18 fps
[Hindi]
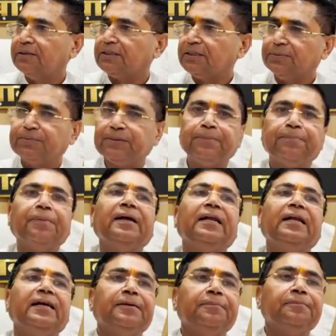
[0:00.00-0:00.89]
सबसे
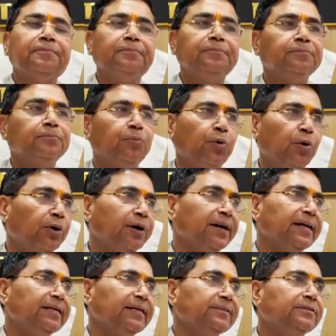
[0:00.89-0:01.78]
पहले बोर्ड
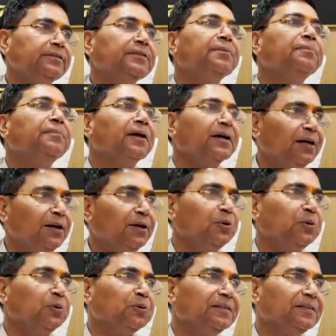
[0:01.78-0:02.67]
ने जब नकल
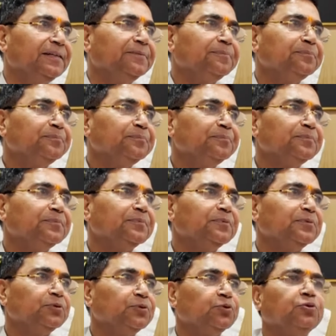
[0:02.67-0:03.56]
रोक दी
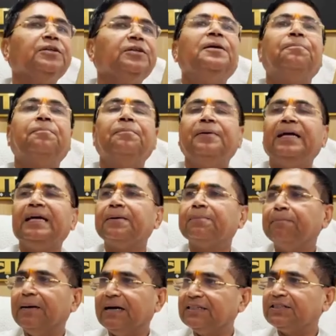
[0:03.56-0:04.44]
तो ये
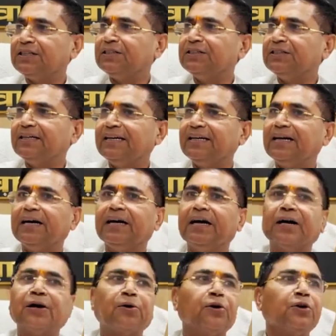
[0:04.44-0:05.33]
एक मैसेज गया
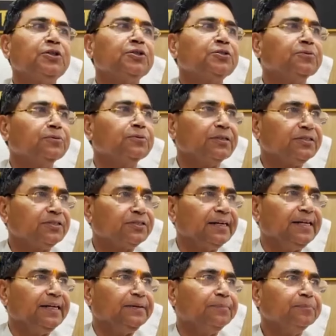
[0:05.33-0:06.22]
अक्रॉस द
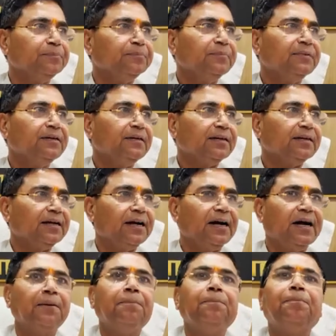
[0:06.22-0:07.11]
स्टेट कि
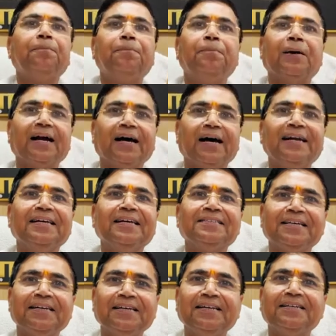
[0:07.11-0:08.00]
अब पढ़ाने
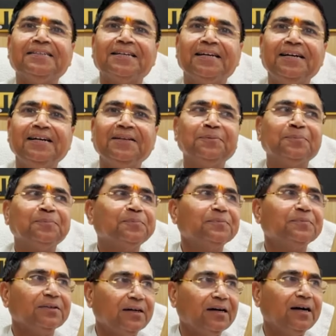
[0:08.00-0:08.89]
से ही रिजल्ट
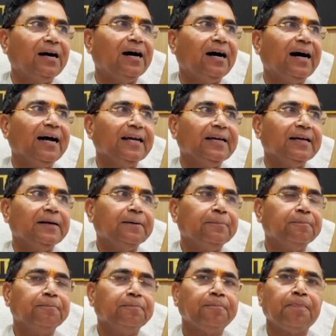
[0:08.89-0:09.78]
आएंगे
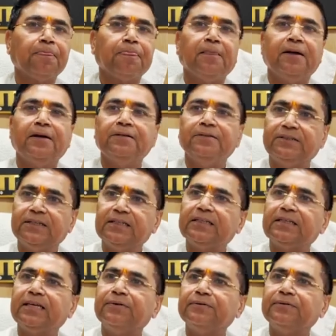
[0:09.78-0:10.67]

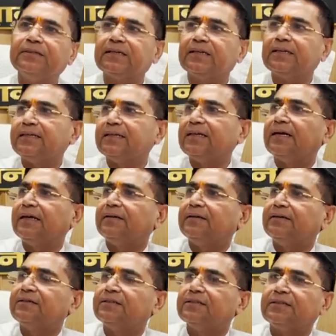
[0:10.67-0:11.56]
जिसकी वजह से
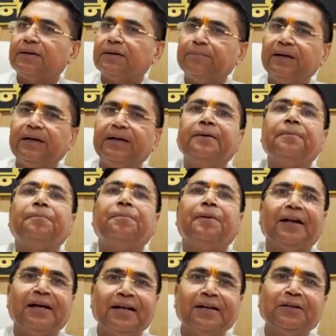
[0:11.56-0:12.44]
सब ने
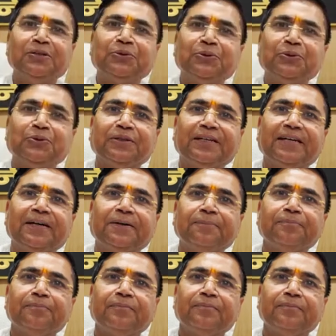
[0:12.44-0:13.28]
पढ़ाना शुरू किया